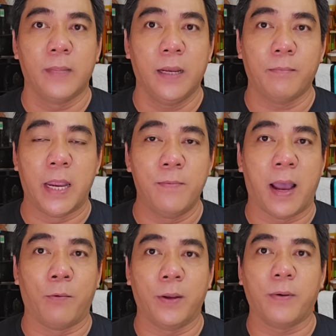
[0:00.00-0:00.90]
bị
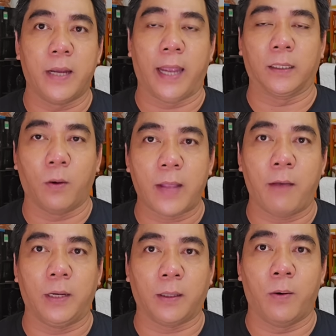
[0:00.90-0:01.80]
bà Nguyễn Phương Hằng tố
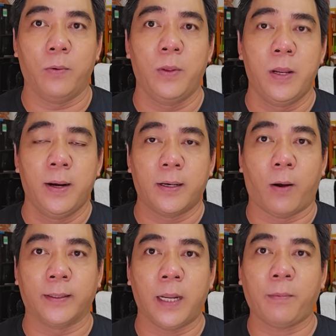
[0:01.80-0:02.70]
cáo ở tù
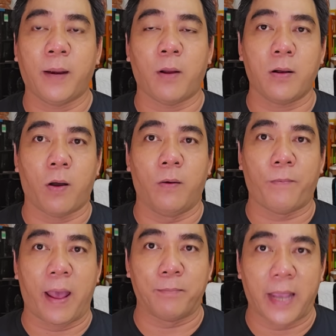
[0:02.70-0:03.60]
rồi tiếp theo đó
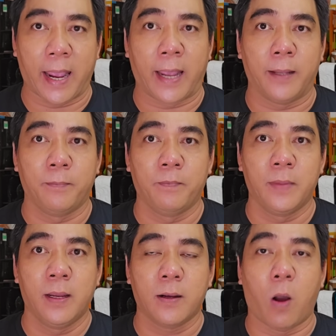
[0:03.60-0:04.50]
còn Phạm Nga
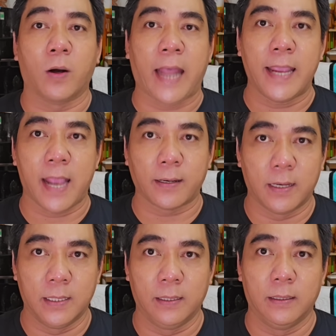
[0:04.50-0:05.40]
còn Thái Văn
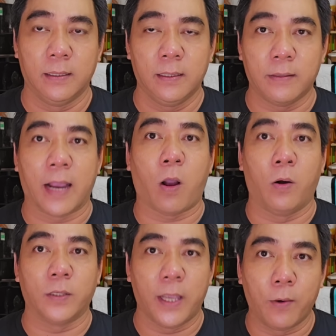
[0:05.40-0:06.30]
Đường và
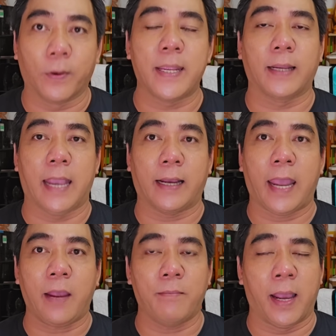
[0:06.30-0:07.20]
còn nhiều cái nhân vật
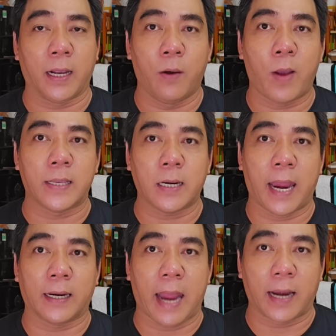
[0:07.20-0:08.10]
khác mà cơ quan chức
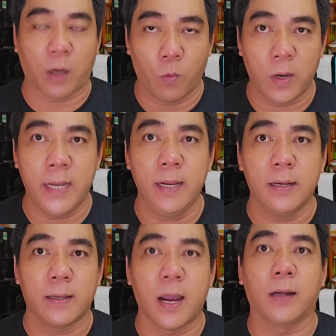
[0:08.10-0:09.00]
năng đang thụ lý
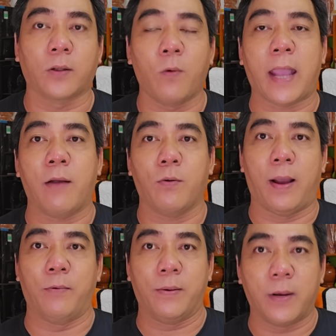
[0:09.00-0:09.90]
đơn tố cáo của
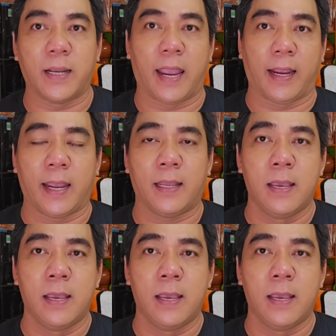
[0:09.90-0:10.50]
bà Nguyễn Phương Hằng ha